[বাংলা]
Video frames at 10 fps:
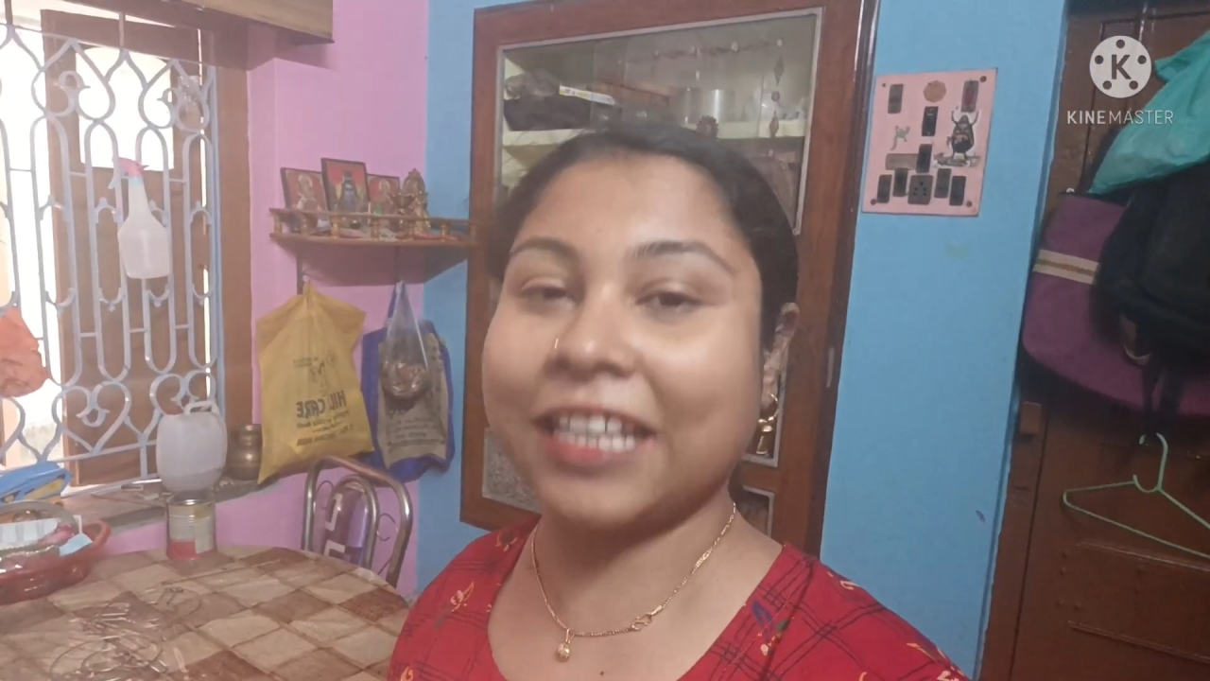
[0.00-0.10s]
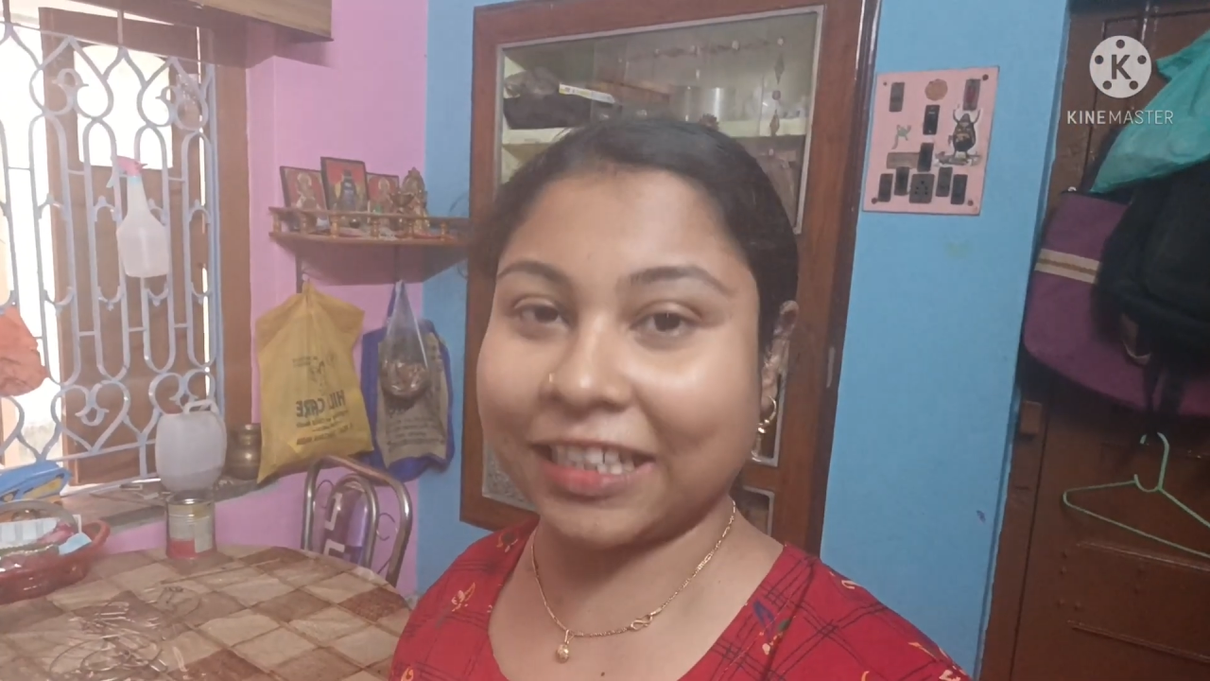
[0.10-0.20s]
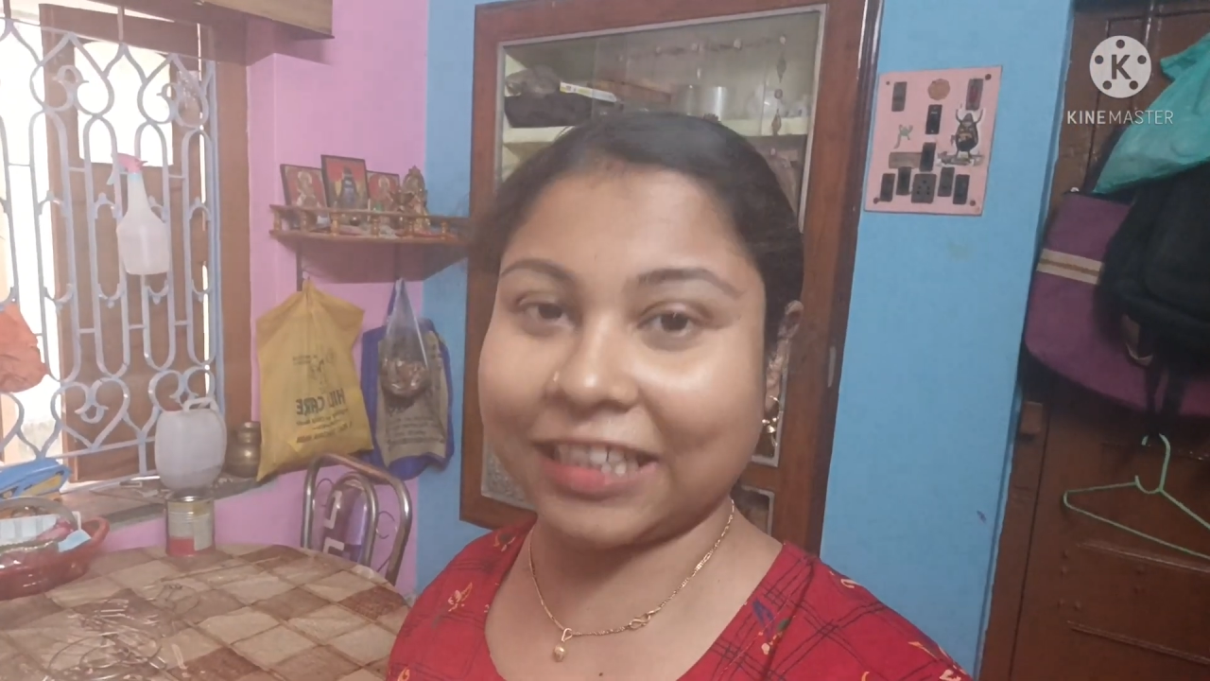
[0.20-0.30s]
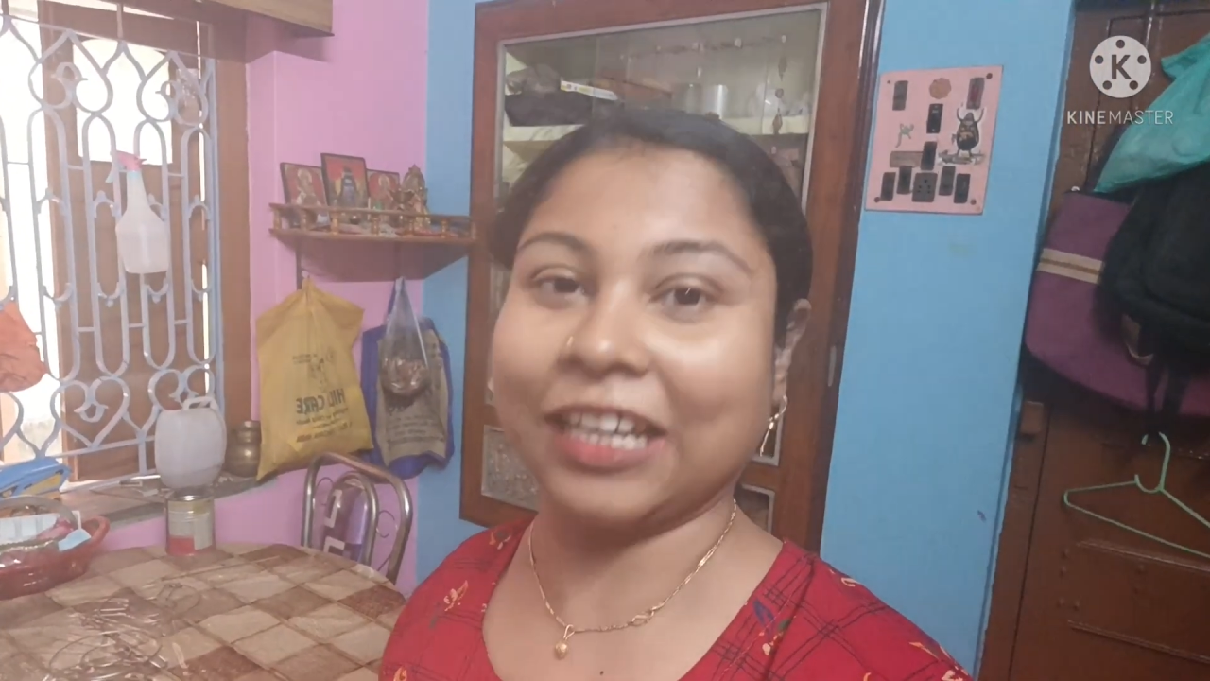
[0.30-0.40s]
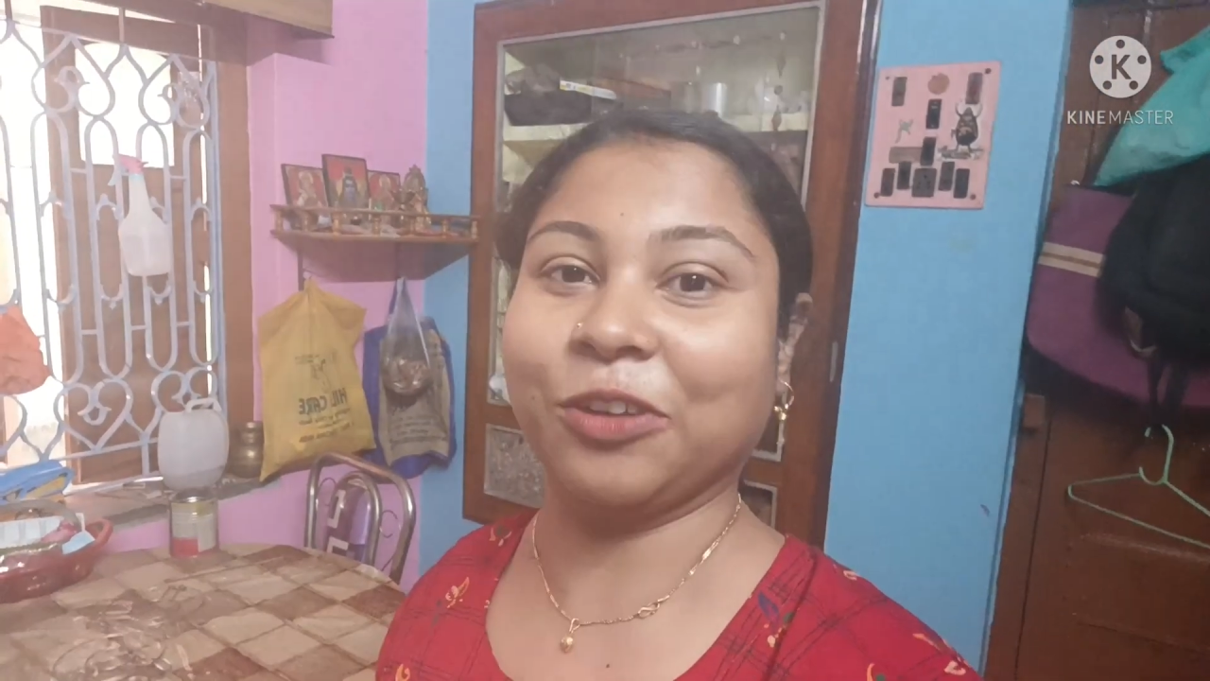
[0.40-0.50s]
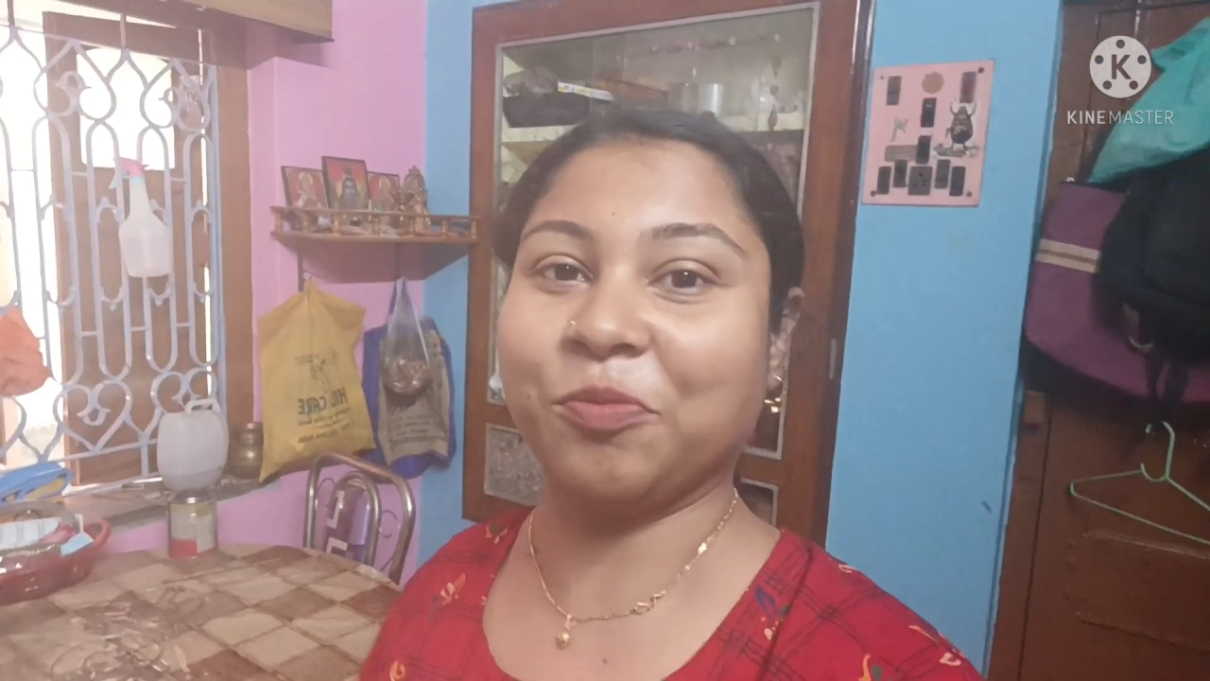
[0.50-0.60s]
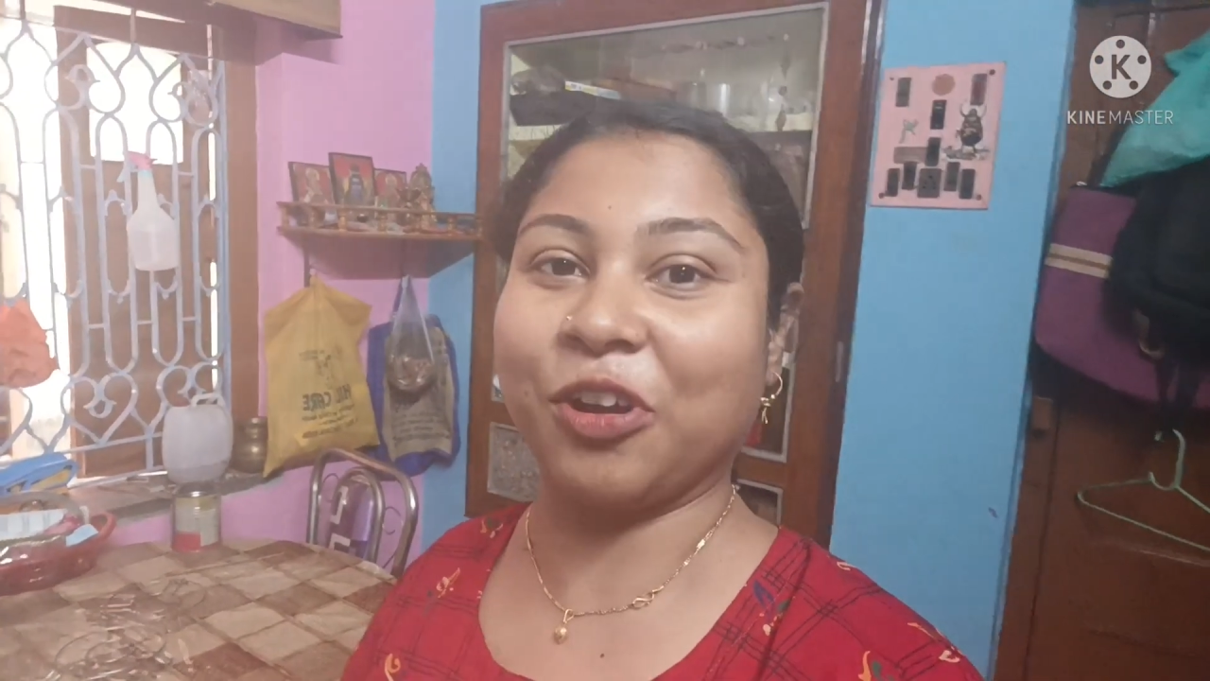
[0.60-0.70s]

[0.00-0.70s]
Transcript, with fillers: দেখতে থাকো